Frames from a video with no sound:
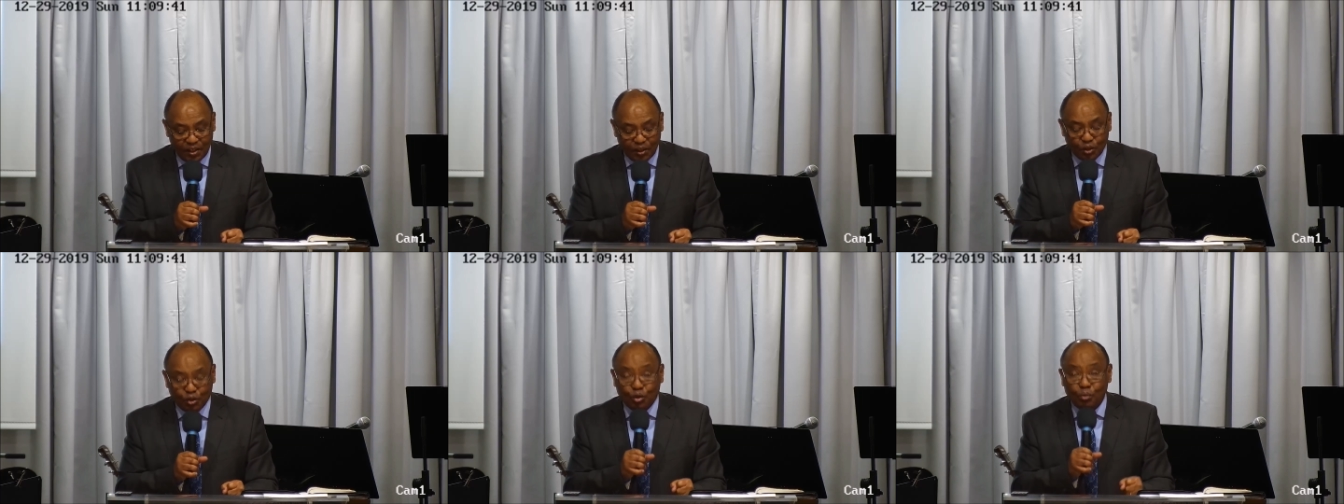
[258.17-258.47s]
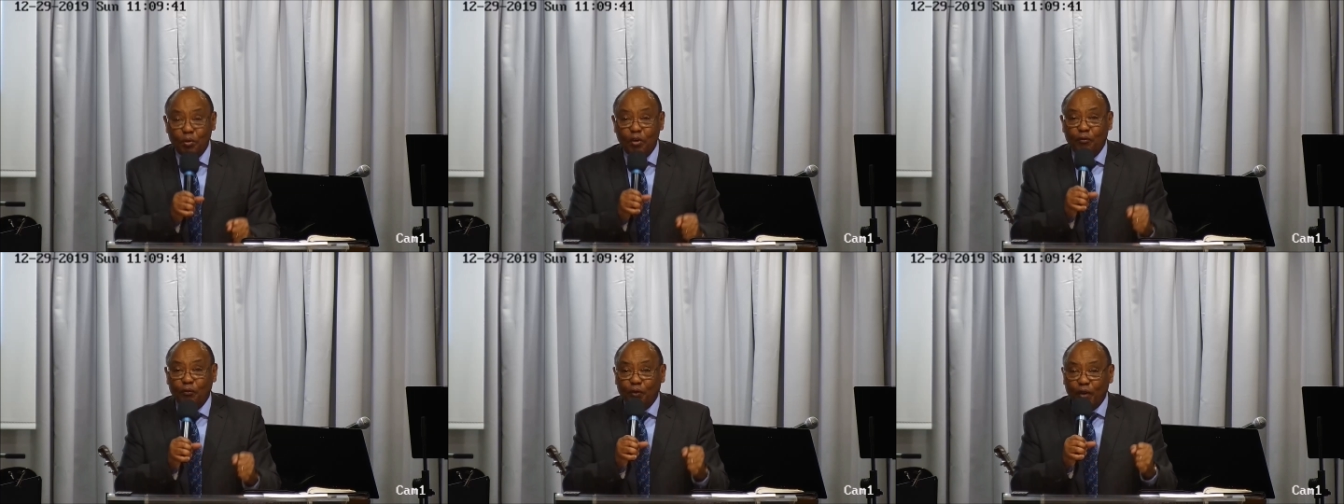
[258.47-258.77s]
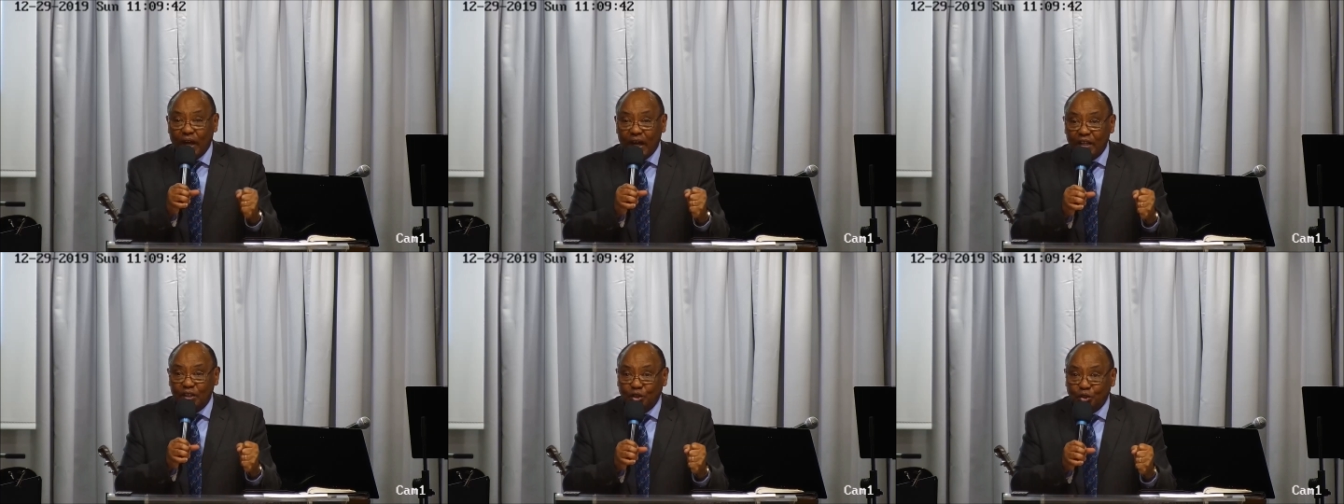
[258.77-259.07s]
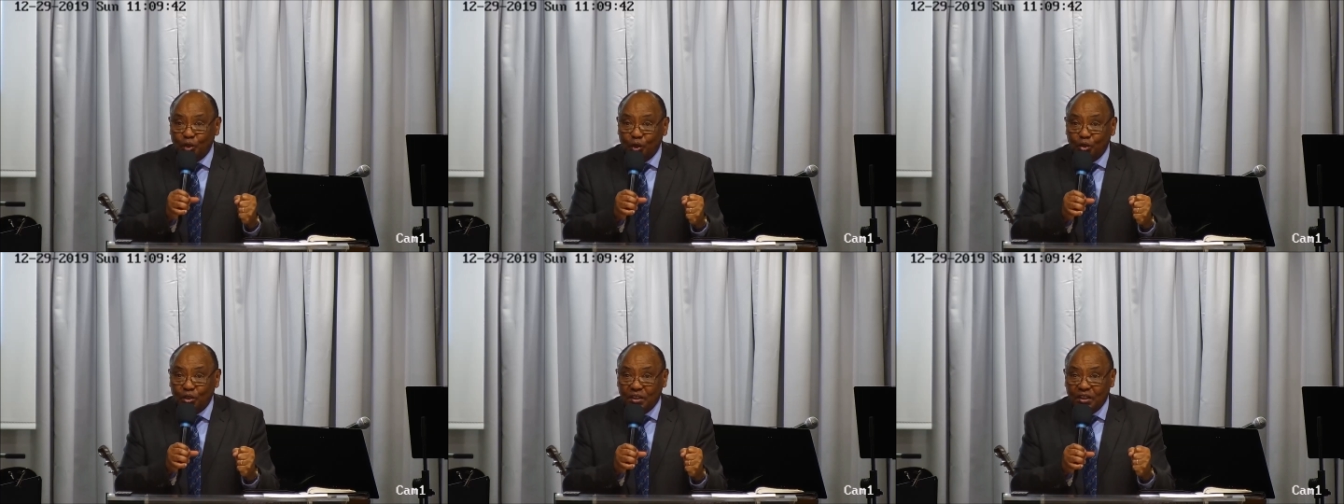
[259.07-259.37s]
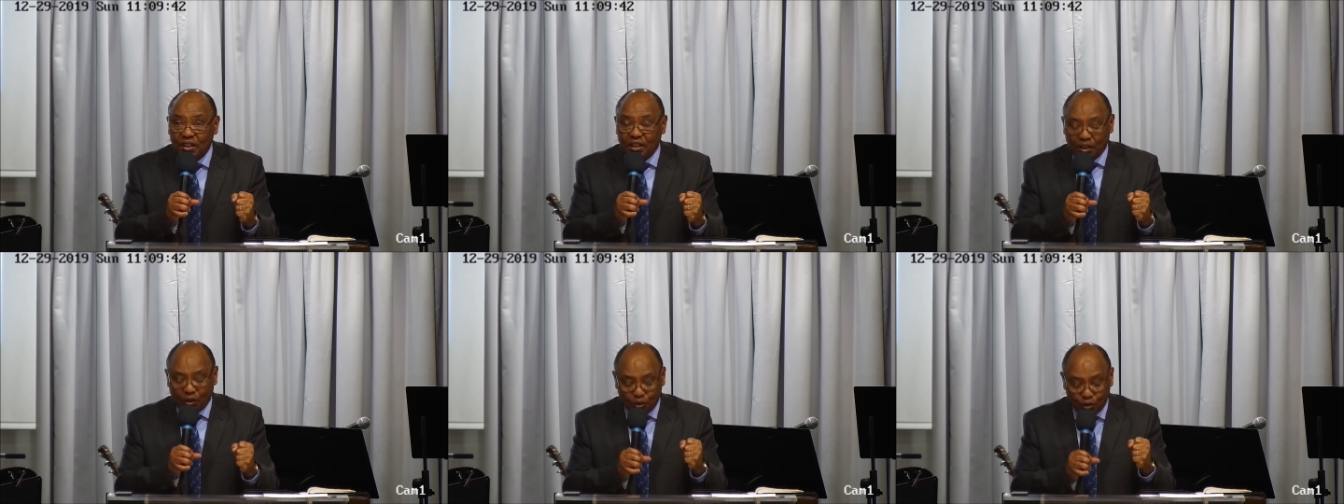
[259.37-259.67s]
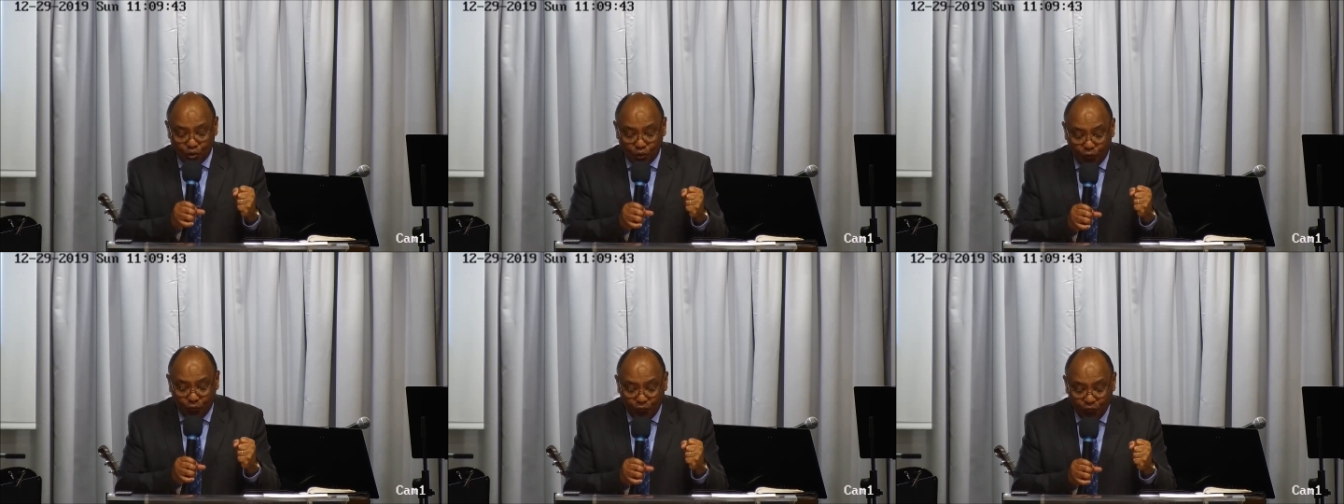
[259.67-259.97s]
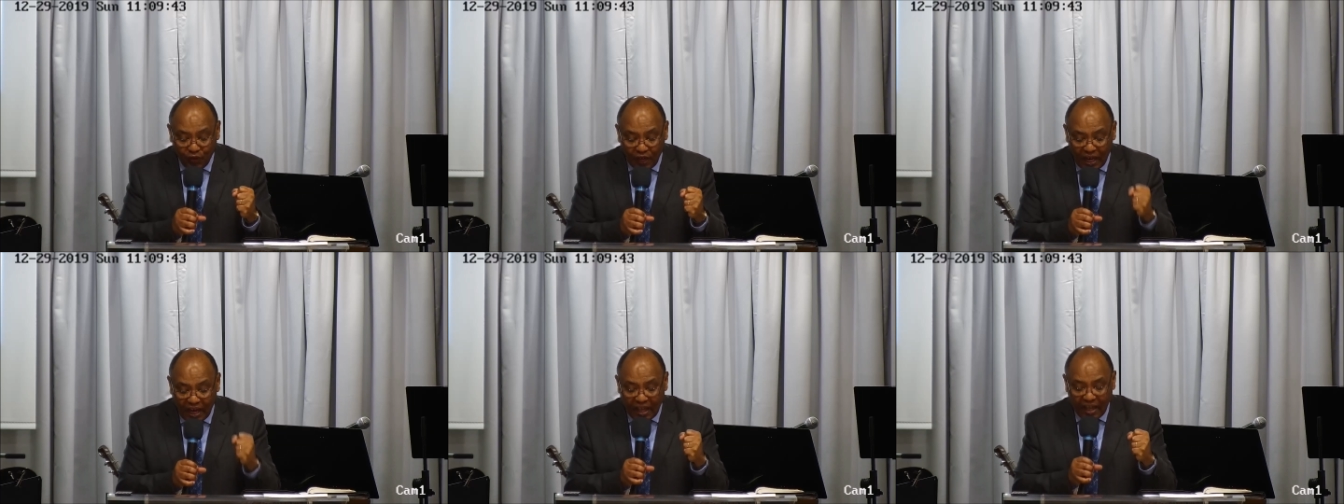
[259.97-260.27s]
tu me feras sortir du
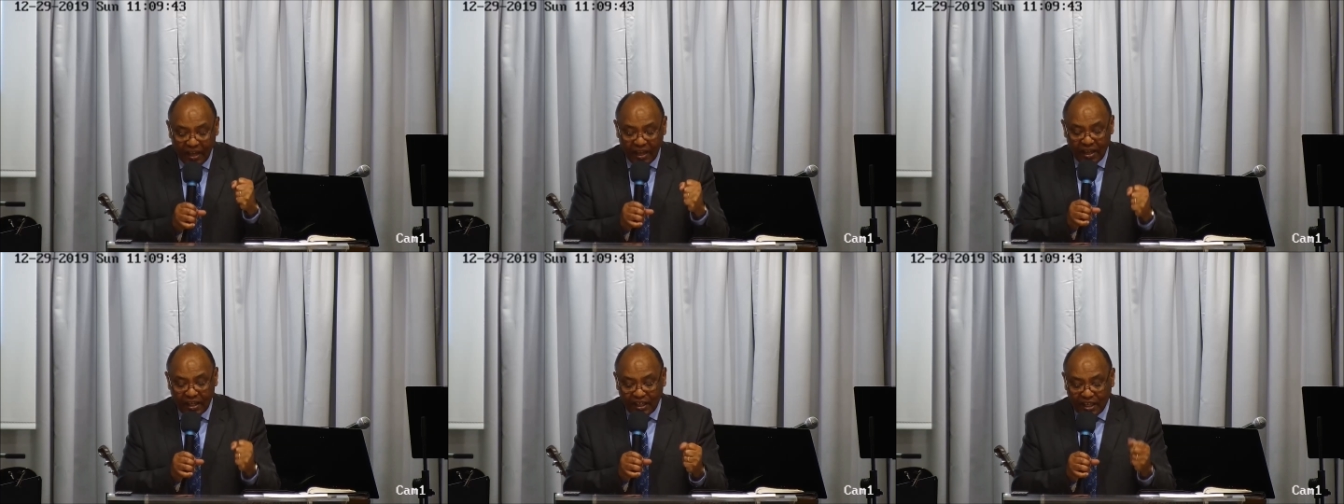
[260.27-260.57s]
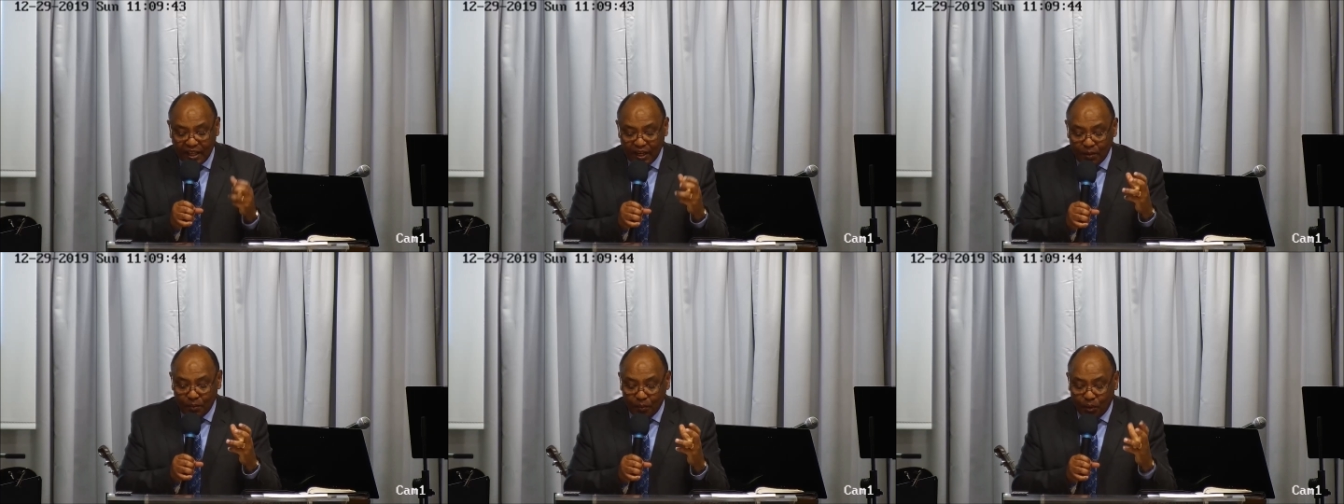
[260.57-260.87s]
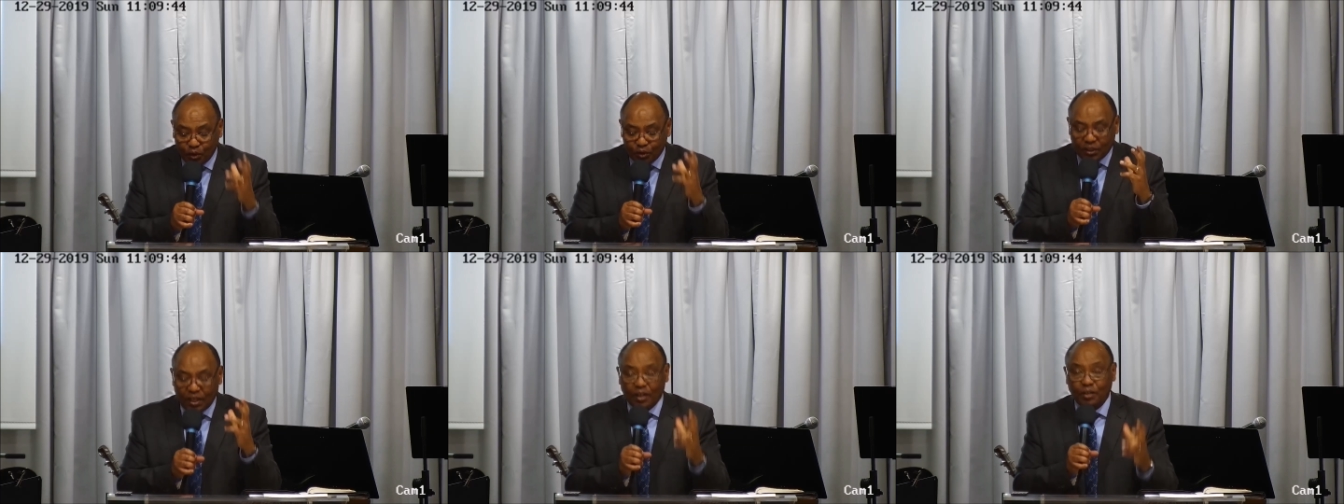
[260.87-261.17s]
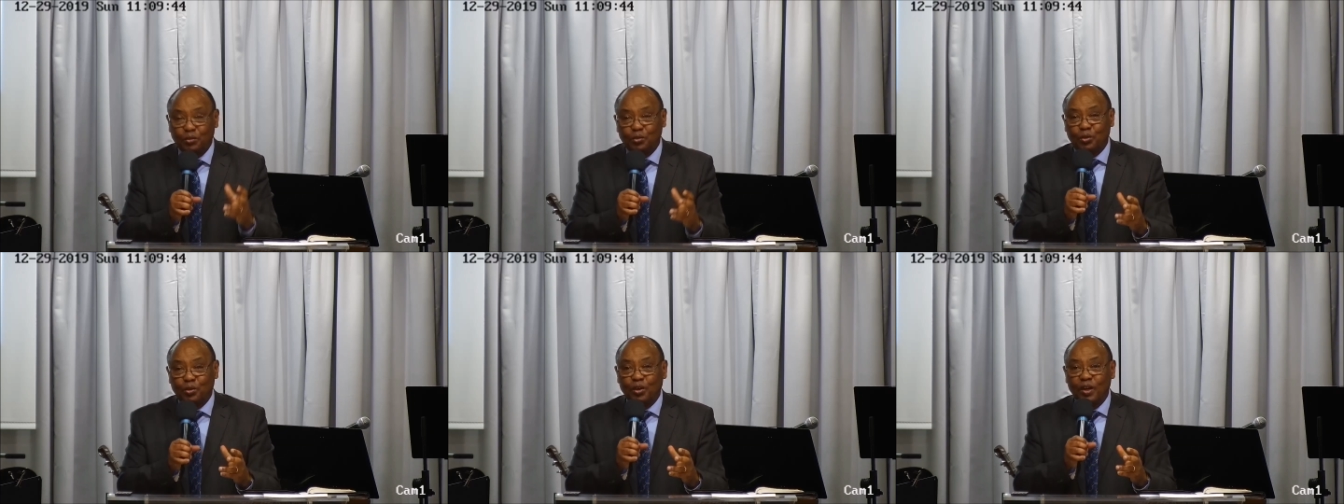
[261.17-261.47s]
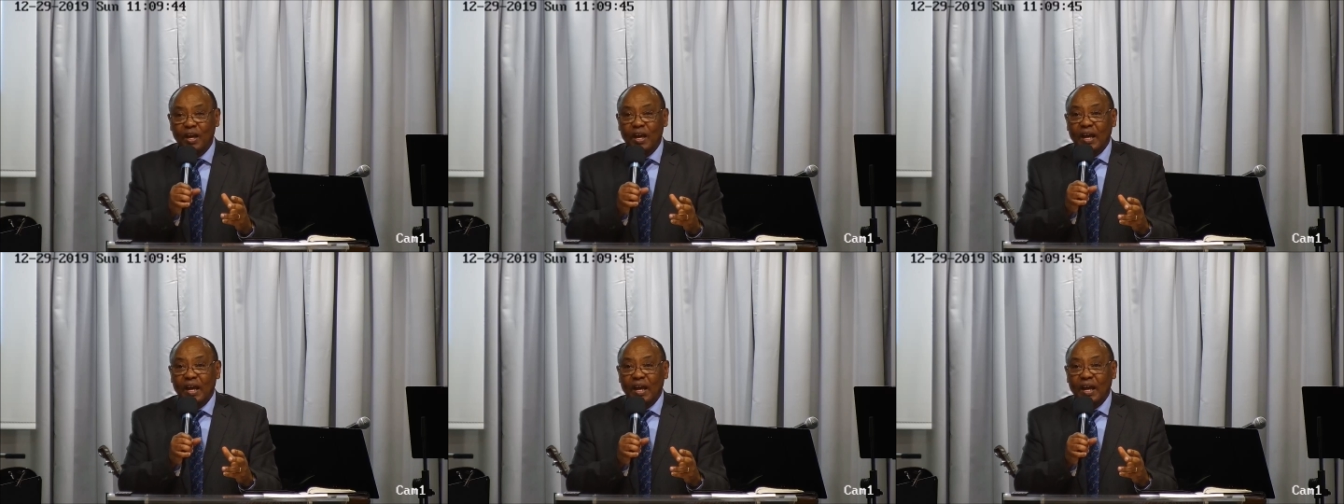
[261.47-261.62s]
filet qu'ils m'ont tendu,